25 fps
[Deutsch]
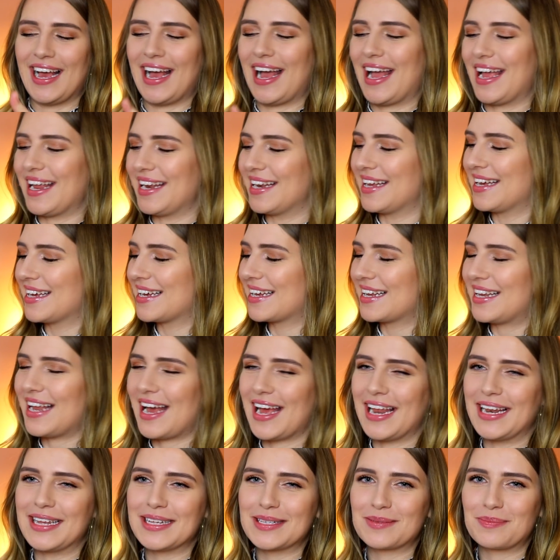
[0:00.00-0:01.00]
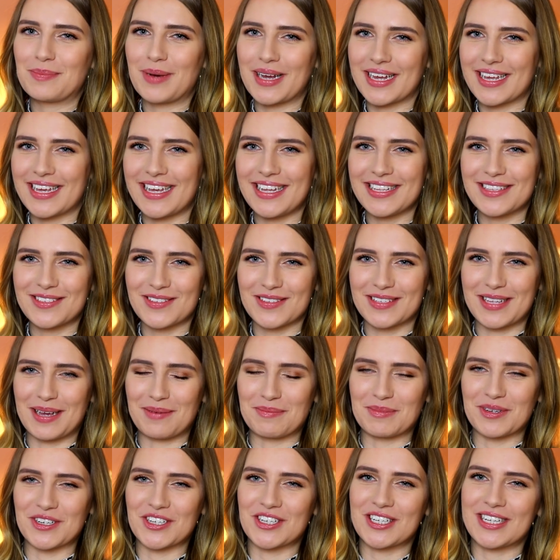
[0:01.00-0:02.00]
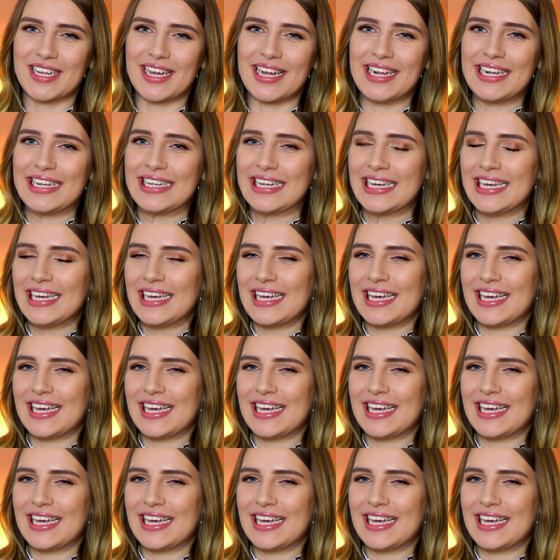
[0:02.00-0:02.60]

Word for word: ein kleines Paket zusammengestellt.